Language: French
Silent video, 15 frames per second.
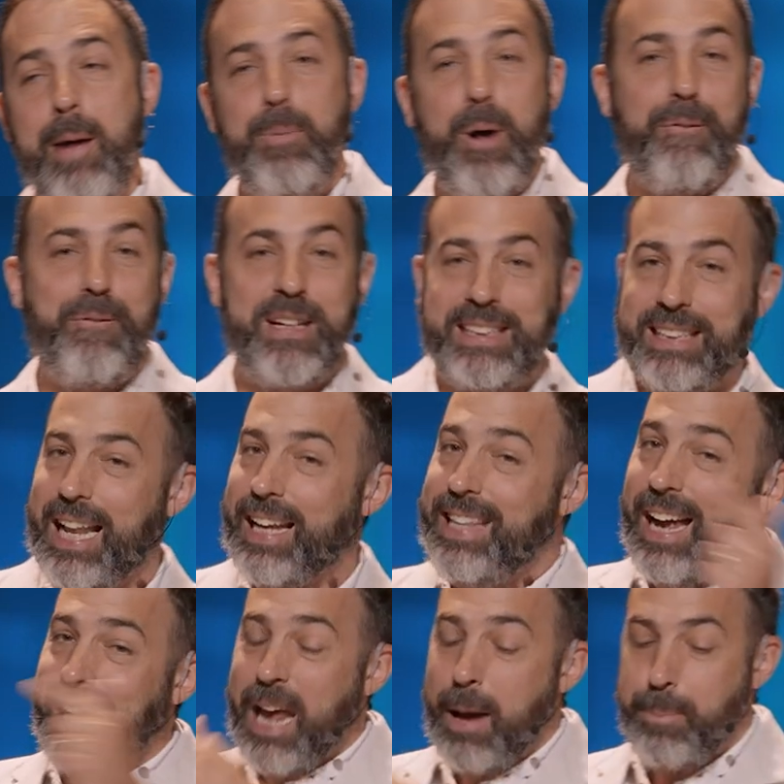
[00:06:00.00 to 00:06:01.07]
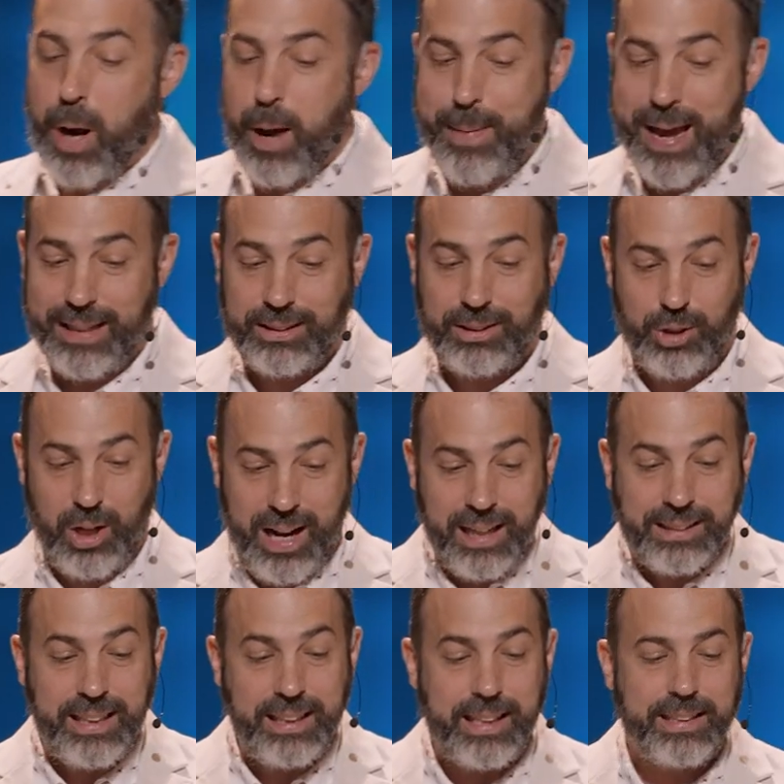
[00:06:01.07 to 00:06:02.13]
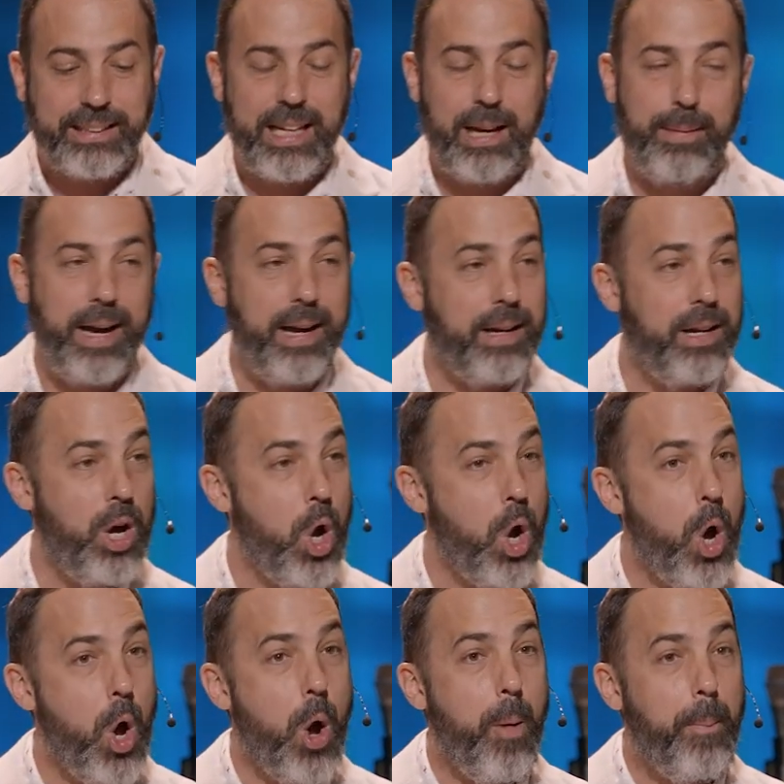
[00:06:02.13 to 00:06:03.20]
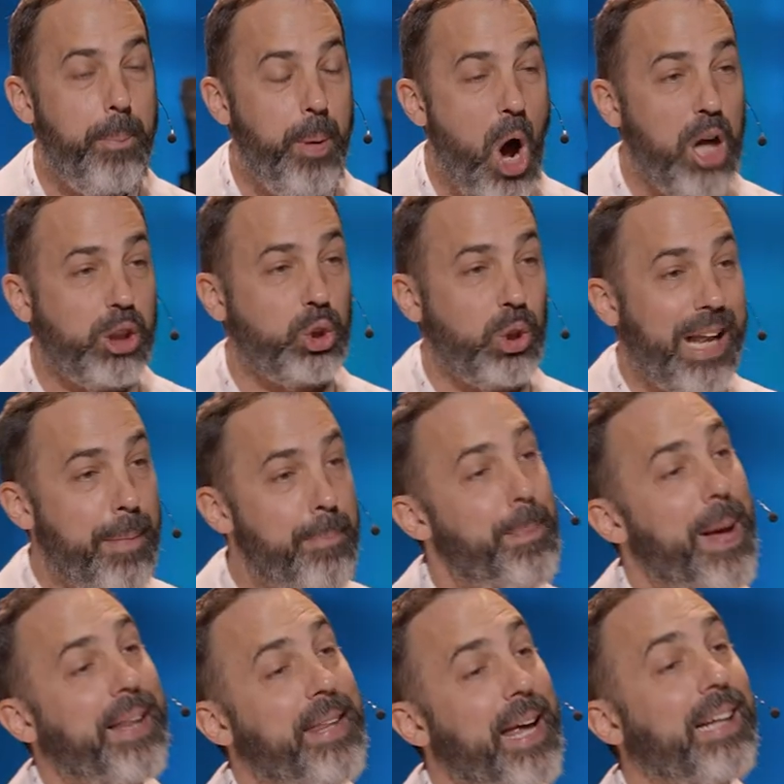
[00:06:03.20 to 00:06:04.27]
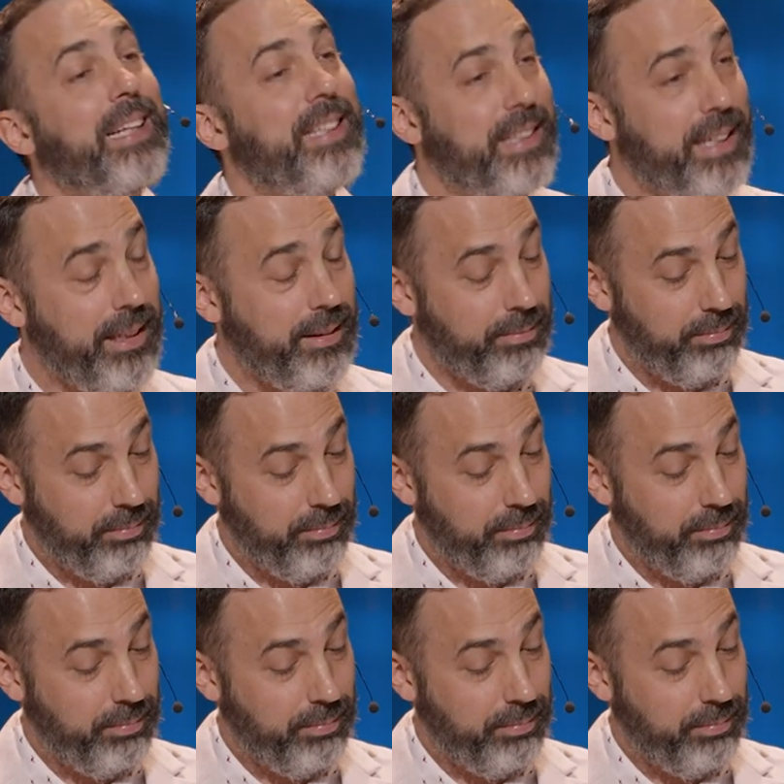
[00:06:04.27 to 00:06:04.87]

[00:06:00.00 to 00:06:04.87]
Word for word: prophétie, la dernière promesse de l'Ancien Testament porte sur la paternité